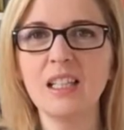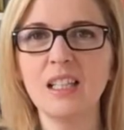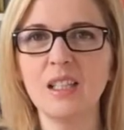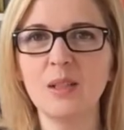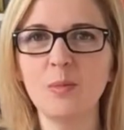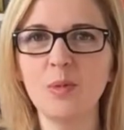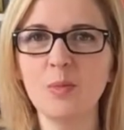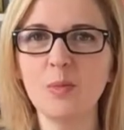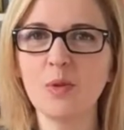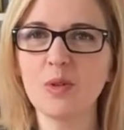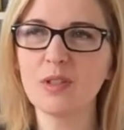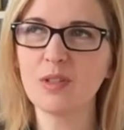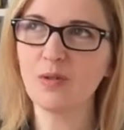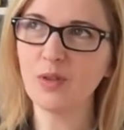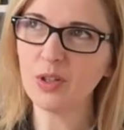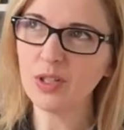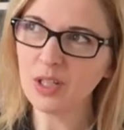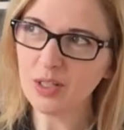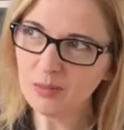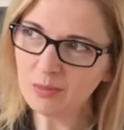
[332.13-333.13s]
i mimo
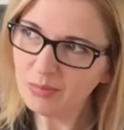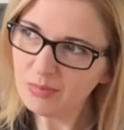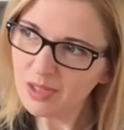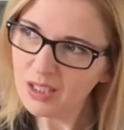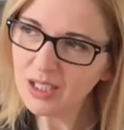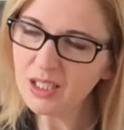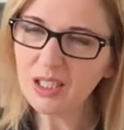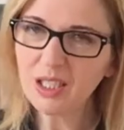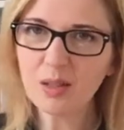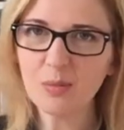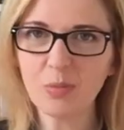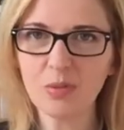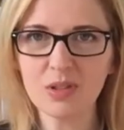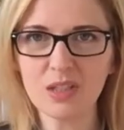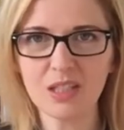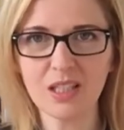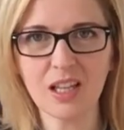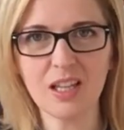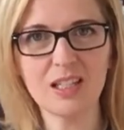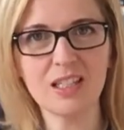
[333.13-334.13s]
swojej mikrej
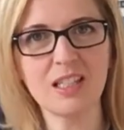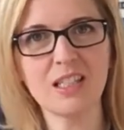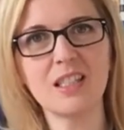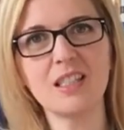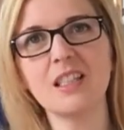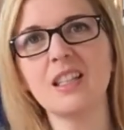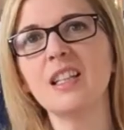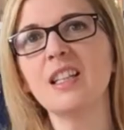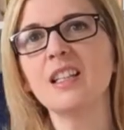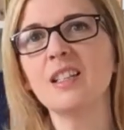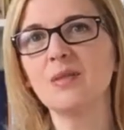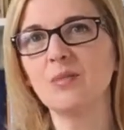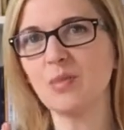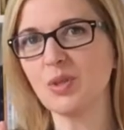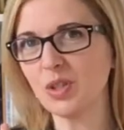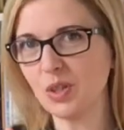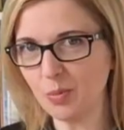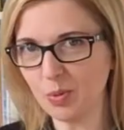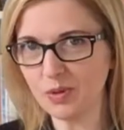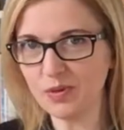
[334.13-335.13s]
postaci
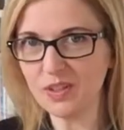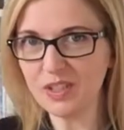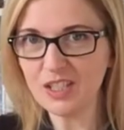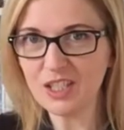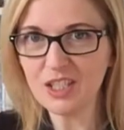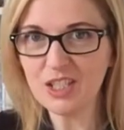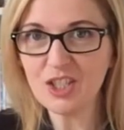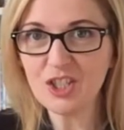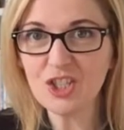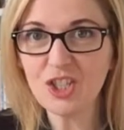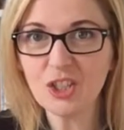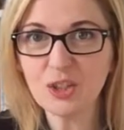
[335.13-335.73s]
można powiedzieć,